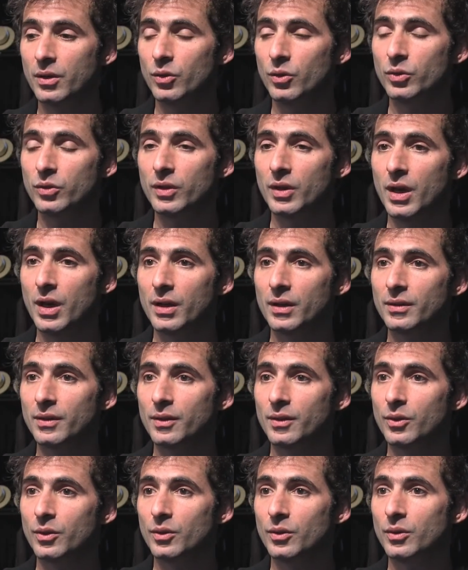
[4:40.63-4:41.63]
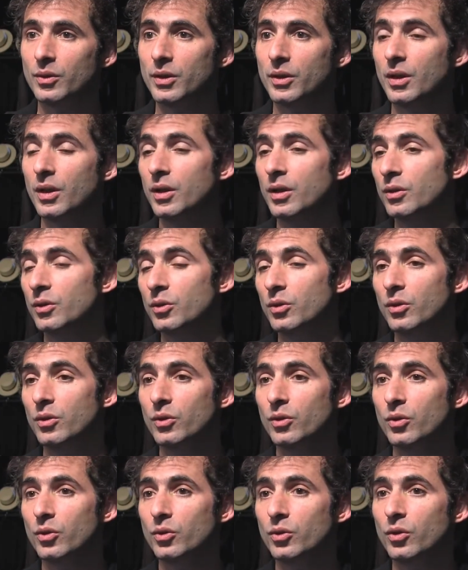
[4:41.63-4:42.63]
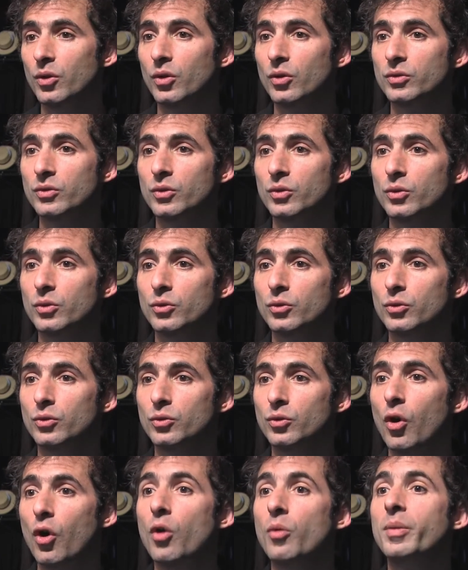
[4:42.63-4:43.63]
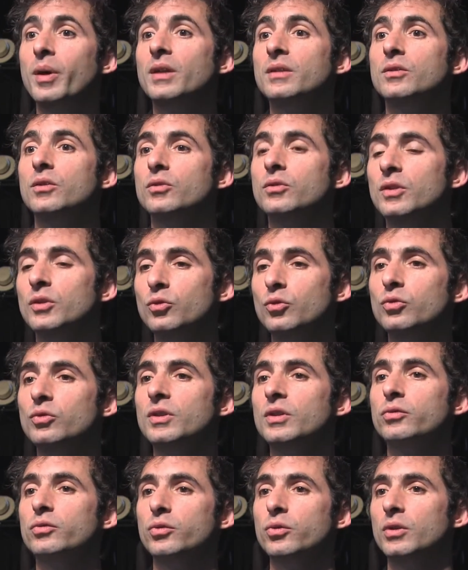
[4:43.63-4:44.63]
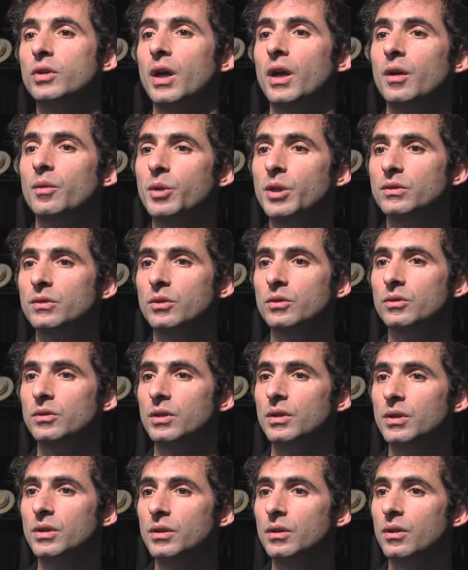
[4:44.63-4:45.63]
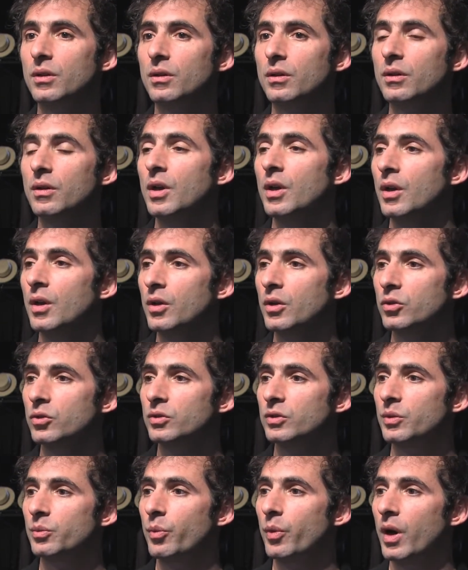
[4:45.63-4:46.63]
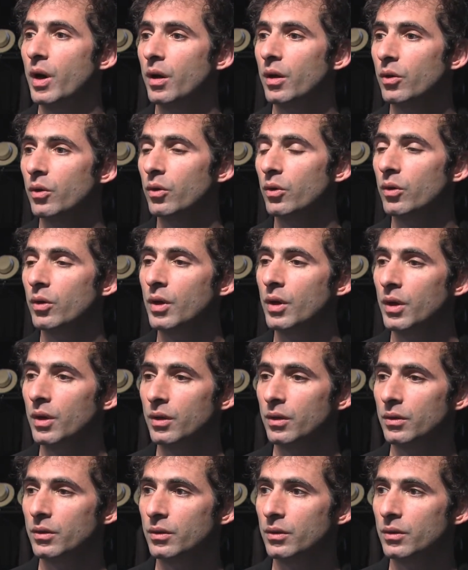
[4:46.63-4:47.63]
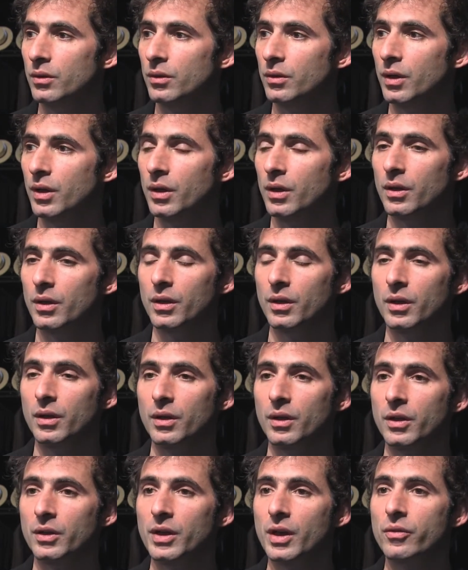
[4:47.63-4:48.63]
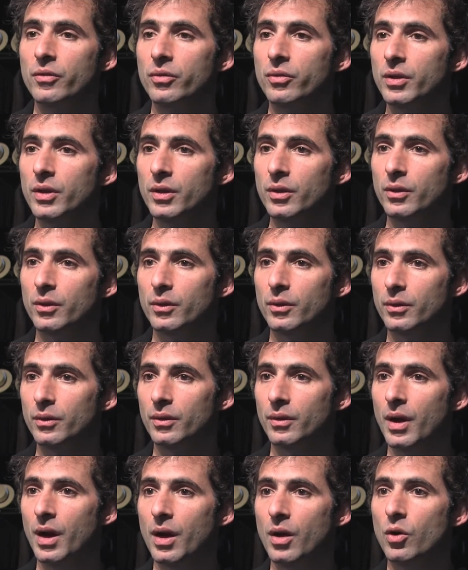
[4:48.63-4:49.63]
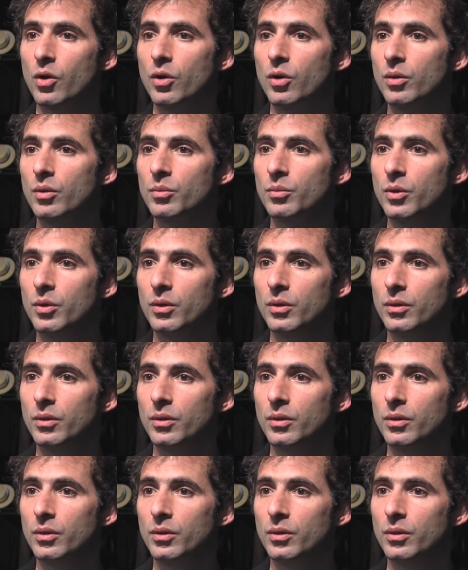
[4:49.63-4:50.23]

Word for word: euh, au théâtre, et là en l'occurrence de, représenter tout ce qu'il faudrait représenter, je ne sais pas, un, café à Rome,